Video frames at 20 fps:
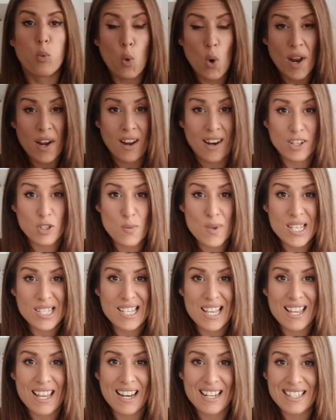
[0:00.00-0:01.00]
Bueno, ahora os voy a
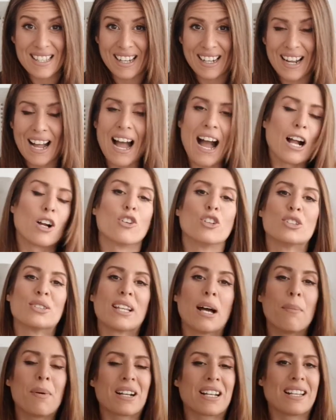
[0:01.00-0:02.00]
enseñar esta caja
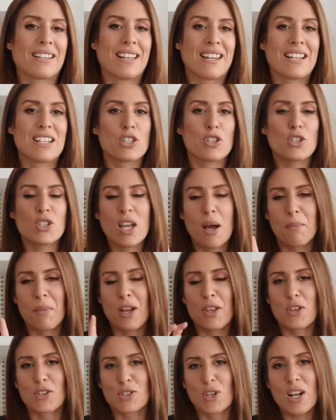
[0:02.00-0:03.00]
con tapa que tenéis dos
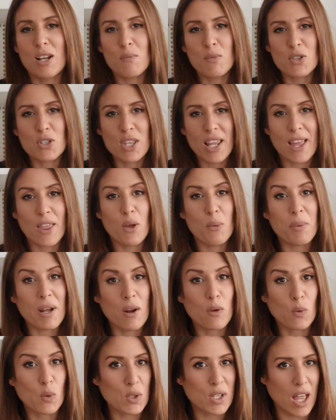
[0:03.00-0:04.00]
tamaños. Yo la he mostrado
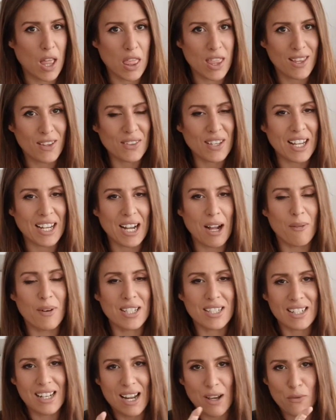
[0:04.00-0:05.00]
para ocultación de
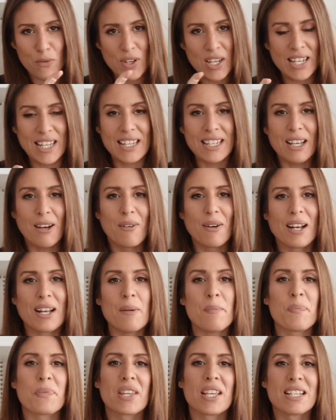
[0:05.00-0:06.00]
cables, la finita,
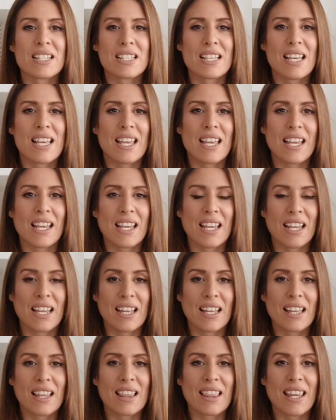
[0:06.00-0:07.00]
¿vale? Que es
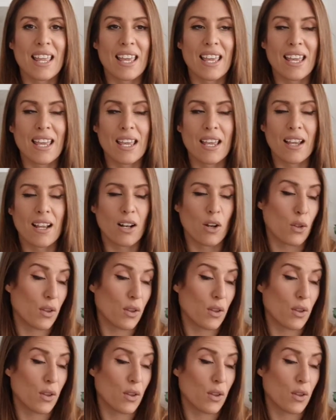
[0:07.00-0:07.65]
de... de...